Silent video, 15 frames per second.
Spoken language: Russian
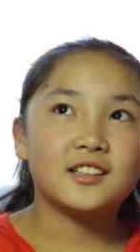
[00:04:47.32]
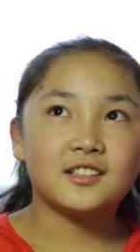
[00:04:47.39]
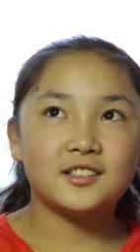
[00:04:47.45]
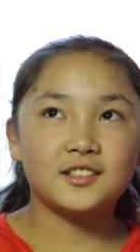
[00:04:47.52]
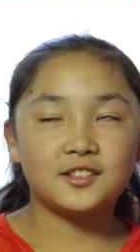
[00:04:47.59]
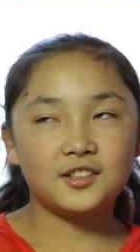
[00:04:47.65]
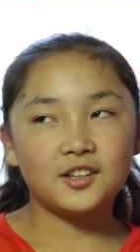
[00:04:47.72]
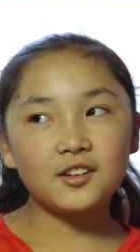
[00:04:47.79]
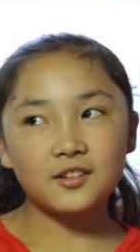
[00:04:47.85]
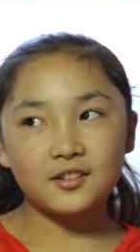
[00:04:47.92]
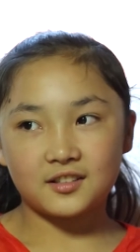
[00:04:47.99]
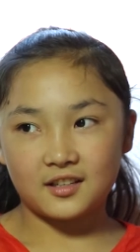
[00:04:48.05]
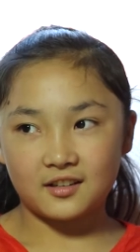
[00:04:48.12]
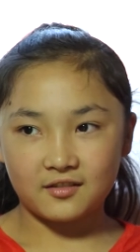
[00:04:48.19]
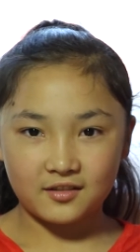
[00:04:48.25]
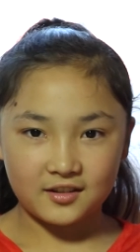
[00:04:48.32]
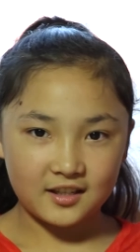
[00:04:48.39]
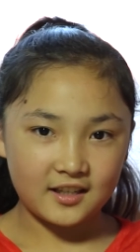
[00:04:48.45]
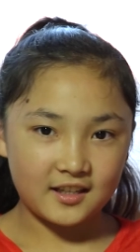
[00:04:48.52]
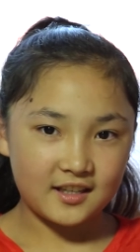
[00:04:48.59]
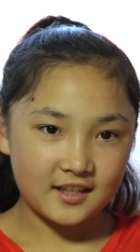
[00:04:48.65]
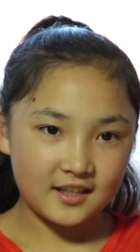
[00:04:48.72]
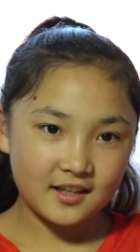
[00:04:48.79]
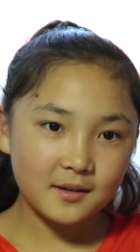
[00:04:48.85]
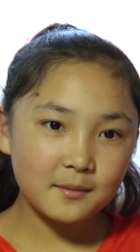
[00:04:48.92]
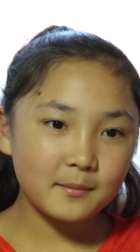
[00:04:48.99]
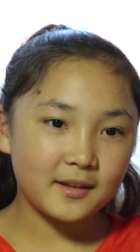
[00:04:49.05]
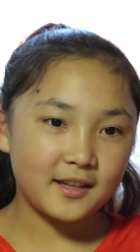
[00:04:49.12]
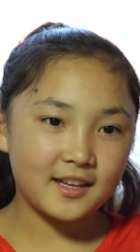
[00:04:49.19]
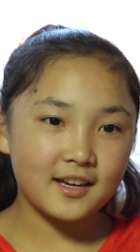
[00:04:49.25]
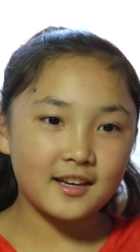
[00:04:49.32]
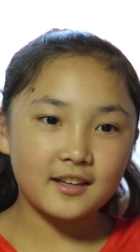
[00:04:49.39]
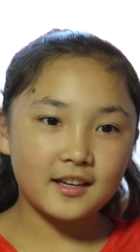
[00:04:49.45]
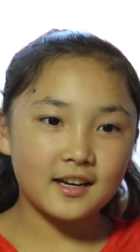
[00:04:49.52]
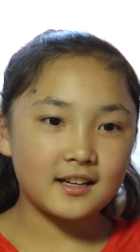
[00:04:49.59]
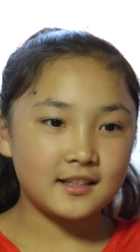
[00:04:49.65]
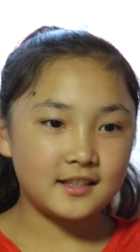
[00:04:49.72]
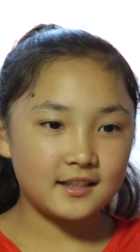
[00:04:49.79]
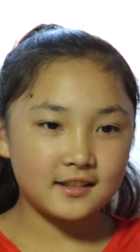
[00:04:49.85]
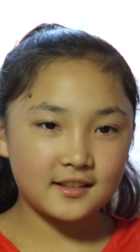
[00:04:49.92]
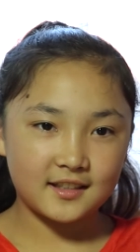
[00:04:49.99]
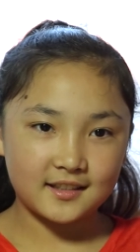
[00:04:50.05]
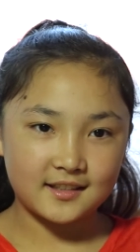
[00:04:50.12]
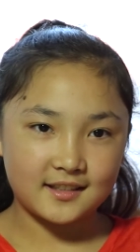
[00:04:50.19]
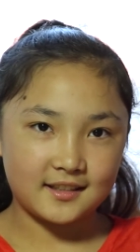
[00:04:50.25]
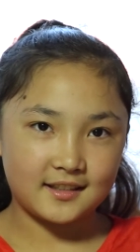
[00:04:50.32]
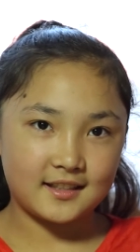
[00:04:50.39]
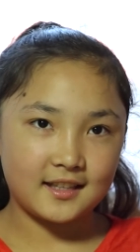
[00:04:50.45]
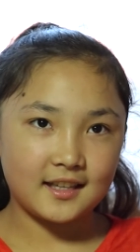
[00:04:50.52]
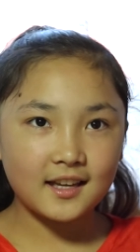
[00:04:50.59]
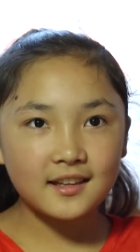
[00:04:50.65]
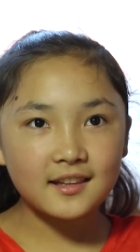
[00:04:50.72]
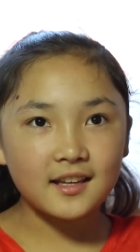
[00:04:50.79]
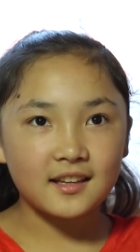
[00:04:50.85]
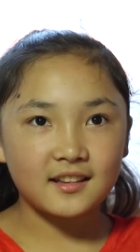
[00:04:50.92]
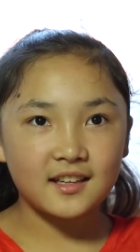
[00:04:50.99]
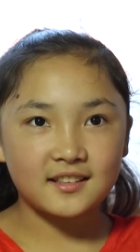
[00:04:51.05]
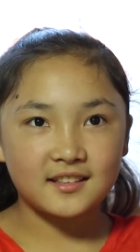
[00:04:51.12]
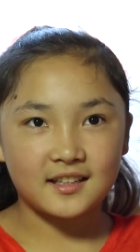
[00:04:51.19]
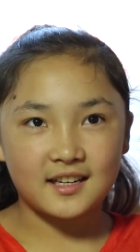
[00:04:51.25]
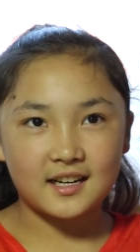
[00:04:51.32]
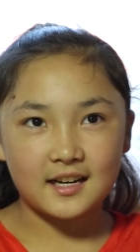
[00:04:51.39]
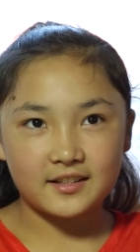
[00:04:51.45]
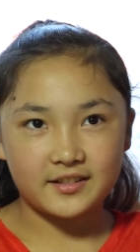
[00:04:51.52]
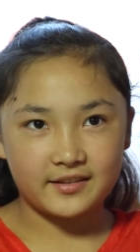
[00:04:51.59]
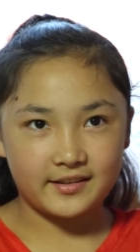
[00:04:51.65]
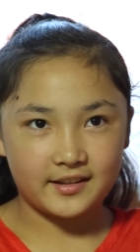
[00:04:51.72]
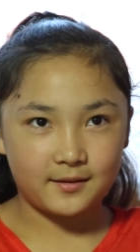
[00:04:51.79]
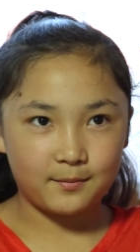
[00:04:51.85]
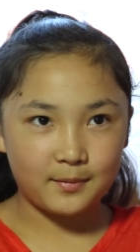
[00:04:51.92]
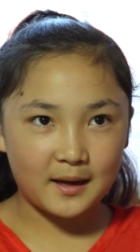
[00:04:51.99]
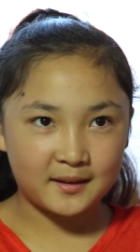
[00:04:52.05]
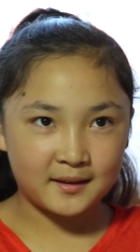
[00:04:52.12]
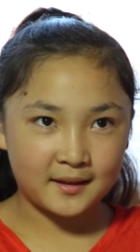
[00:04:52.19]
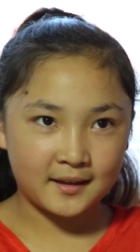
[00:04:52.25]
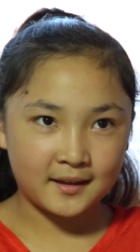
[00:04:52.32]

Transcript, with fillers: Сестренка зовут Айгерам, ей 11 лет, она заканчивает пятый